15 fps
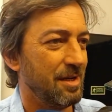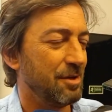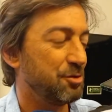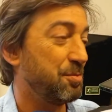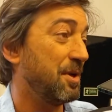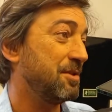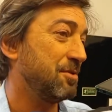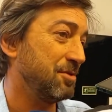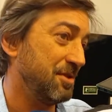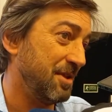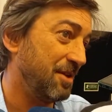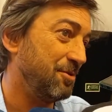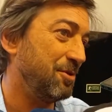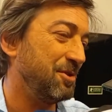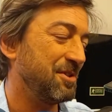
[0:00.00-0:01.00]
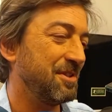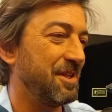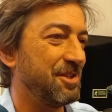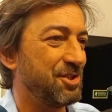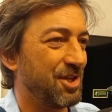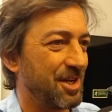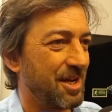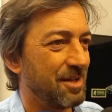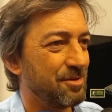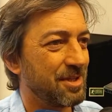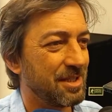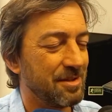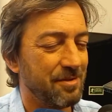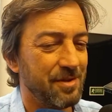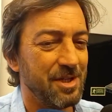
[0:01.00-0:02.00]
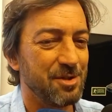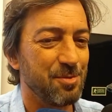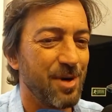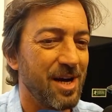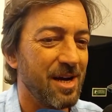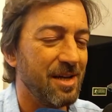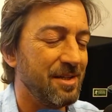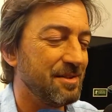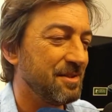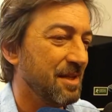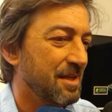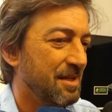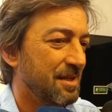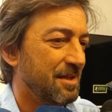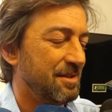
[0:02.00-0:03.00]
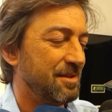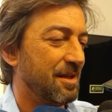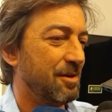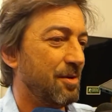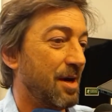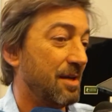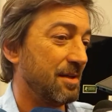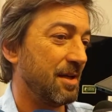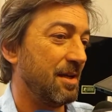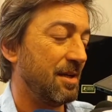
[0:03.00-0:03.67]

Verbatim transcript: os patrocinadores que têm chegado cada vez mais. Então, as,